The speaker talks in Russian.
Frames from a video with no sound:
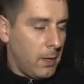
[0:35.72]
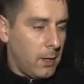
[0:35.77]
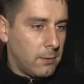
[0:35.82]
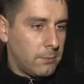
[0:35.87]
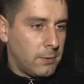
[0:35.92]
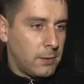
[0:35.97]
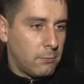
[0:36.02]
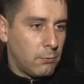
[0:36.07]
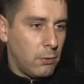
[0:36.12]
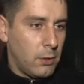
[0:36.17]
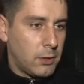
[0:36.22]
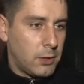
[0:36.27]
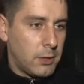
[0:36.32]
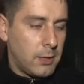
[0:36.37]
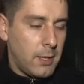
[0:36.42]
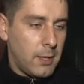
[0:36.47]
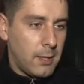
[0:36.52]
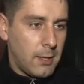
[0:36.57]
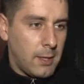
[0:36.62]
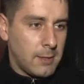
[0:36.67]
всего лишь
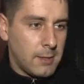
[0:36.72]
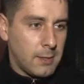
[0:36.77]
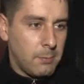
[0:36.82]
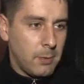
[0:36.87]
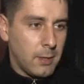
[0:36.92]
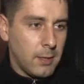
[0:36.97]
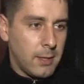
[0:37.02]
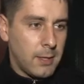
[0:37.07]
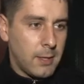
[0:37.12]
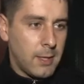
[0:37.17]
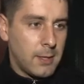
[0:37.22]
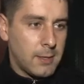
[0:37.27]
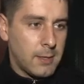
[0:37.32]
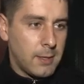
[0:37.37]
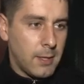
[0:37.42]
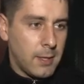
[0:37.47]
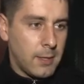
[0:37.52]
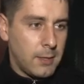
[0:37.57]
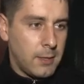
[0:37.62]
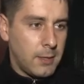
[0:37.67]
три раза было
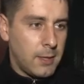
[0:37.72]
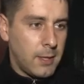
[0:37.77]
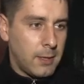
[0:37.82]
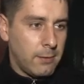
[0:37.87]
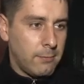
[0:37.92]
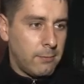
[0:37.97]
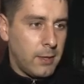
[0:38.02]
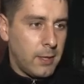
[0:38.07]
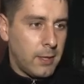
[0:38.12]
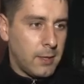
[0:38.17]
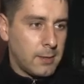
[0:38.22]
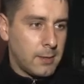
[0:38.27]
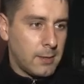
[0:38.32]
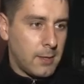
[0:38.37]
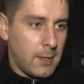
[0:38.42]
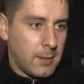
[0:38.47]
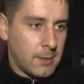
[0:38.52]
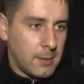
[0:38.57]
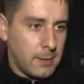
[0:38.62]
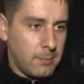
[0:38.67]
отказано кандидатам в
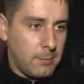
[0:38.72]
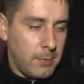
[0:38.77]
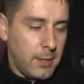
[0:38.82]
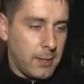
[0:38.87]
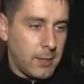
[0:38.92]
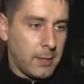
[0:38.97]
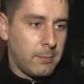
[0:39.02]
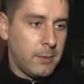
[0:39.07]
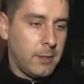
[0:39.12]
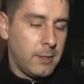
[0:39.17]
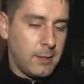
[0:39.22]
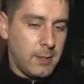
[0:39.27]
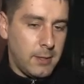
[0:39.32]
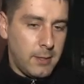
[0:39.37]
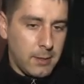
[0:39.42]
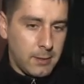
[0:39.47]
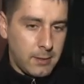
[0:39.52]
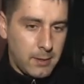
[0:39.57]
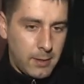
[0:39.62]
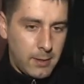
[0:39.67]
регистрации. При этом из
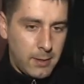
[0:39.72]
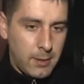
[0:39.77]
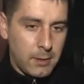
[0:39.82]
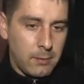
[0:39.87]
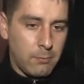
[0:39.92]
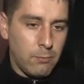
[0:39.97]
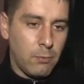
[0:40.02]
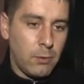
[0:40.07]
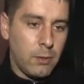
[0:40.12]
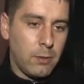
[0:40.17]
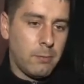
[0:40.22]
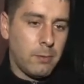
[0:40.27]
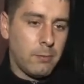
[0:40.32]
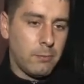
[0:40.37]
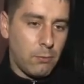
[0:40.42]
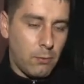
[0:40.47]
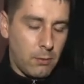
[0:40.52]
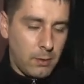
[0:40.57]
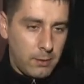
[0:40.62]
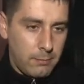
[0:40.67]
этих троих двое
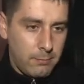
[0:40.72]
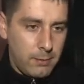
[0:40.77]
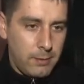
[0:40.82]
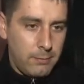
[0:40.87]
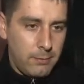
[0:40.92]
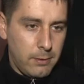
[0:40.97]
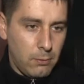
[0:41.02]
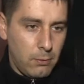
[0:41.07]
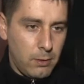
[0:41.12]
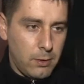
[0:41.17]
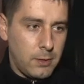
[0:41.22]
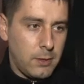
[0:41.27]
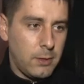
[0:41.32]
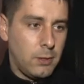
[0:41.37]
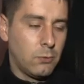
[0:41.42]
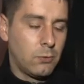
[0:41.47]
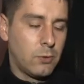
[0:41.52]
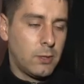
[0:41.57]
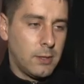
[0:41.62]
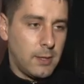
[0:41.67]
повторно выдвинулись
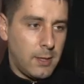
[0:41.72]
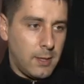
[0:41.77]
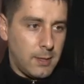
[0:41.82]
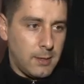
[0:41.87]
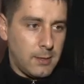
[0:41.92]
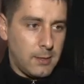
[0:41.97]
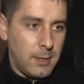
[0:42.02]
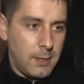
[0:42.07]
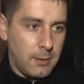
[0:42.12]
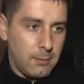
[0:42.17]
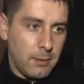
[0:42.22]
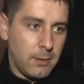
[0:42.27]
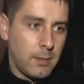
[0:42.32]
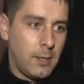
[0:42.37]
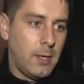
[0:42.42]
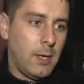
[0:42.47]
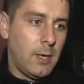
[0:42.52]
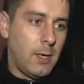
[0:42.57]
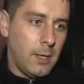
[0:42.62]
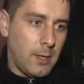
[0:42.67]
и уже зарегистрированы.
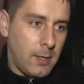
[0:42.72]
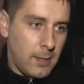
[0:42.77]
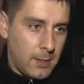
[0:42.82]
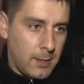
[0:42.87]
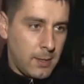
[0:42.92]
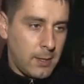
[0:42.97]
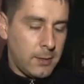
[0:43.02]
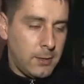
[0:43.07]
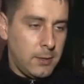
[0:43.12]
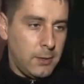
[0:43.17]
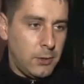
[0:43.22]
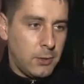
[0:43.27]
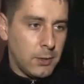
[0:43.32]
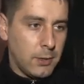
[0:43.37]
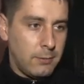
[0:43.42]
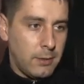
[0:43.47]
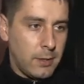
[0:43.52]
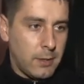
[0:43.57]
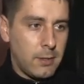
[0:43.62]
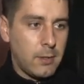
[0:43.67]
Э, один
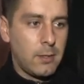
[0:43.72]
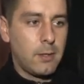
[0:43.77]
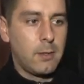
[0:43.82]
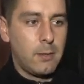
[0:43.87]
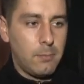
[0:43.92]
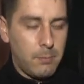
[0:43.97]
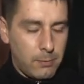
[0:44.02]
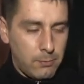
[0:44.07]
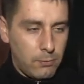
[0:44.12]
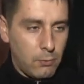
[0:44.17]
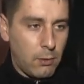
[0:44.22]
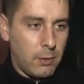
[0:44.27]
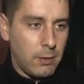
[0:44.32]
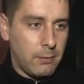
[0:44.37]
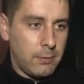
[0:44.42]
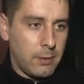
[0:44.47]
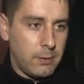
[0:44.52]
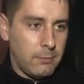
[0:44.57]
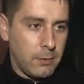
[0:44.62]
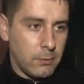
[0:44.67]
человек повторно
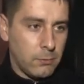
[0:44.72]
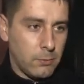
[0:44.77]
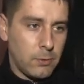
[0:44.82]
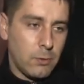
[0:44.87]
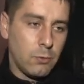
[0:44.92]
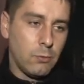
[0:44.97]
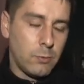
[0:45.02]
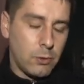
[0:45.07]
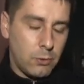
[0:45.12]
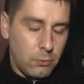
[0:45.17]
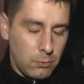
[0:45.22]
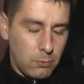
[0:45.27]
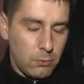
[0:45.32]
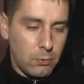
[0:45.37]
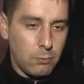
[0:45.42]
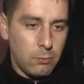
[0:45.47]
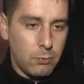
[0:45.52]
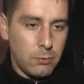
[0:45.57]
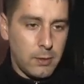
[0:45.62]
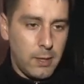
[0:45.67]
выдвинулся. Думаю, что
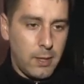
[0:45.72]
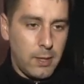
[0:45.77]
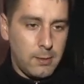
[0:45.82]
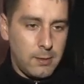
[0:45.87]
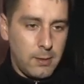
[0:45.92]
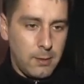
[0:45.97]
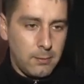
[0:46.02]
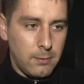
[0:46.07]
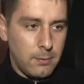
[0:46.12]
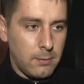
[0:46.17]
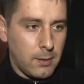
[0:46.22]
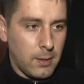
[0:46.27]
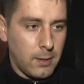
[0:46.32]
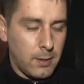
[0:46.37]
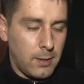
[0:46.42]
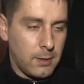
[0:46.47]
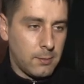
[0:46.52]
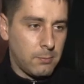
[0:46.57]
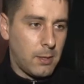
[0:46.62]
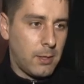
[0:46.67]
тоже будет зарегистрирован,
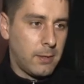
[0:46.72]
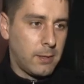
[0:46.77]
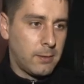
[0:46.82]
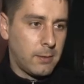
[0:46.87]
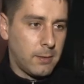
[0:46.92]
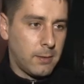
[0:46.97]
когда исправят